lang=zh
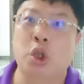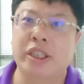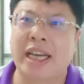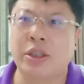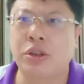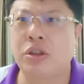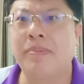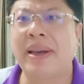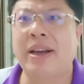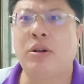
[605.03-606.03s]
捅下去，
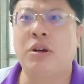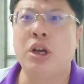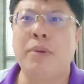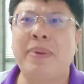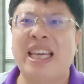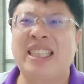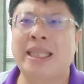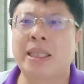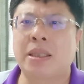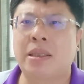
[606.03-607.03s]
从背后背
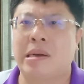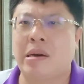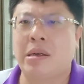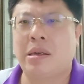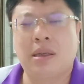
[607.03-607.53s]
刺啊，